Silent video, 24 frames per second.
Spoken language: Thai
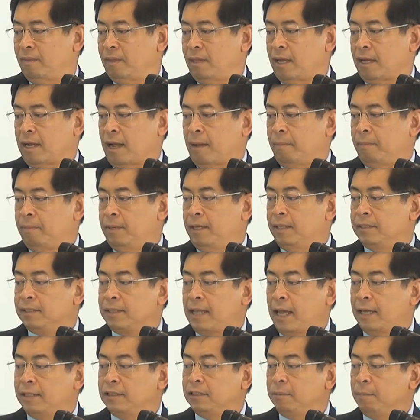นะครับ
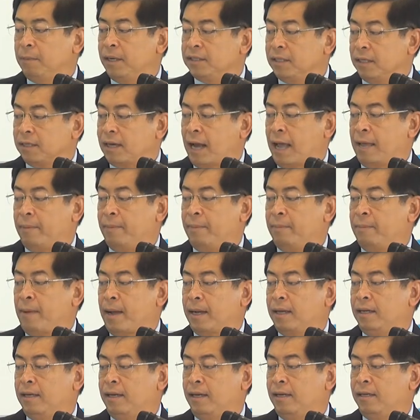distance มันก็จะไกลไปมา
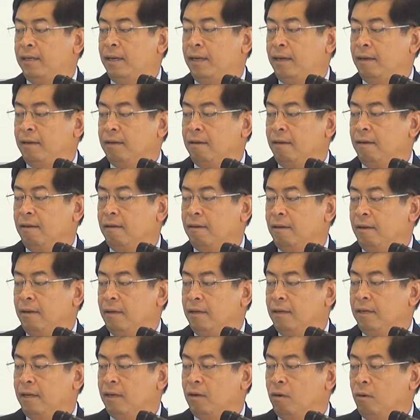กขึ้นเรื่อยๆแล้วก็
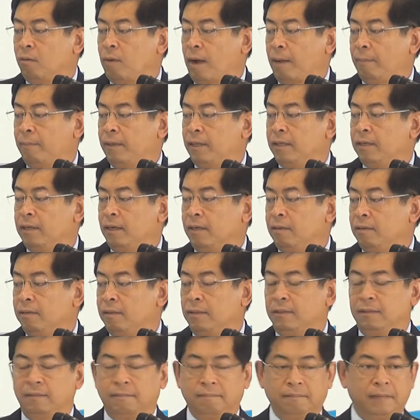เรื่องของความลึกก็คื
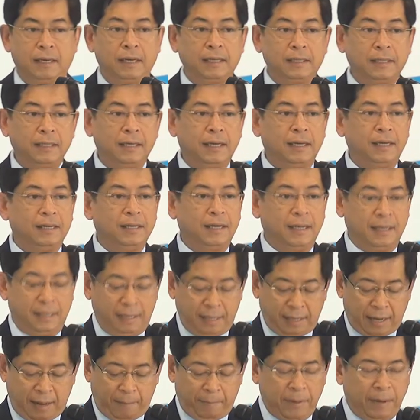อมันลึกขึ้นเรื่อยๆ
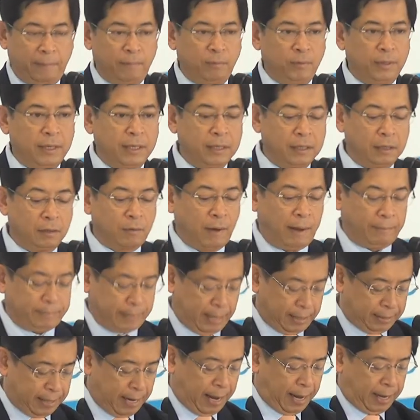นะครับเพราะฉะนั้นพวกนี้คือความ
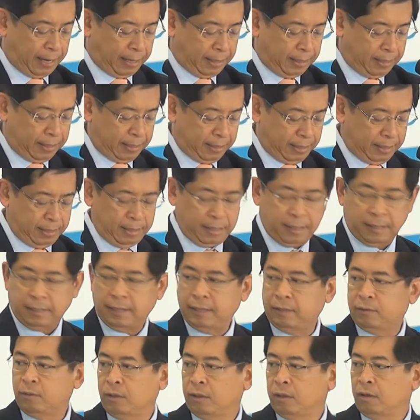ท้าทายใน
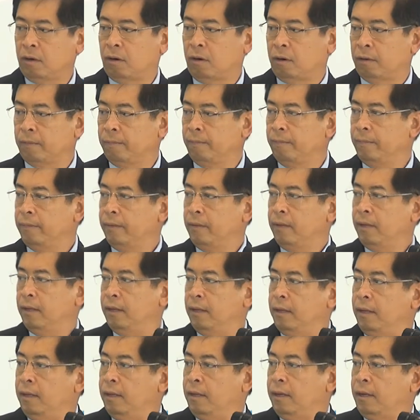ส่วนของ
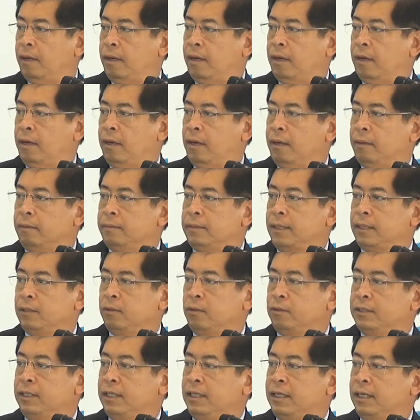เทคโน
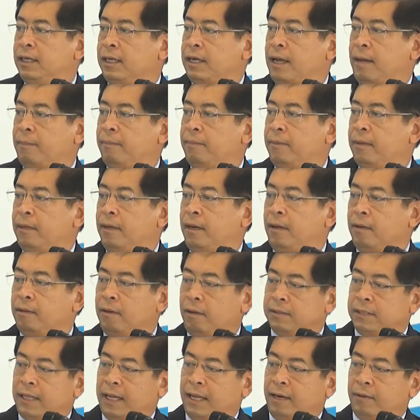โลยีนะครับแล้วก็
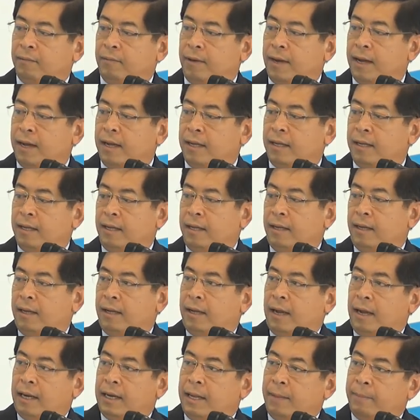จะเห็นว่า
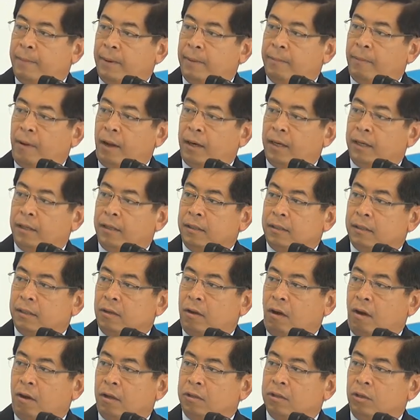อันนี้เป็นพับ
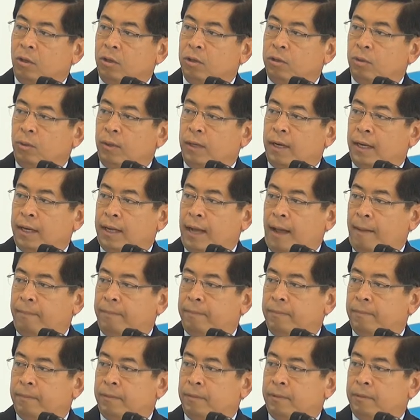ของต้นทุนนะครับ
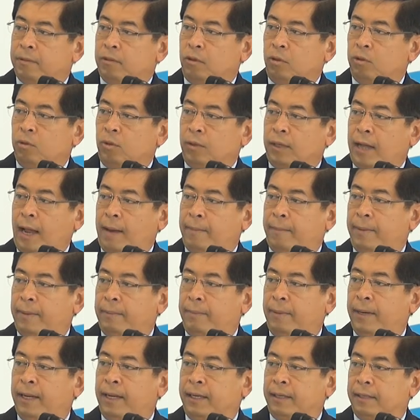ต้นทุนการ
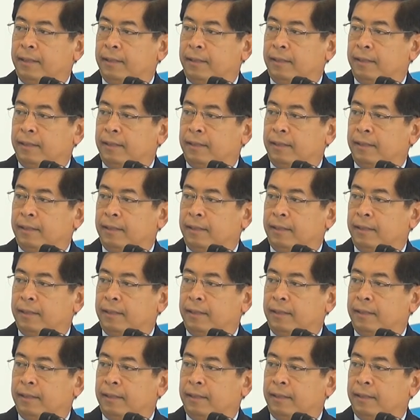ผลิต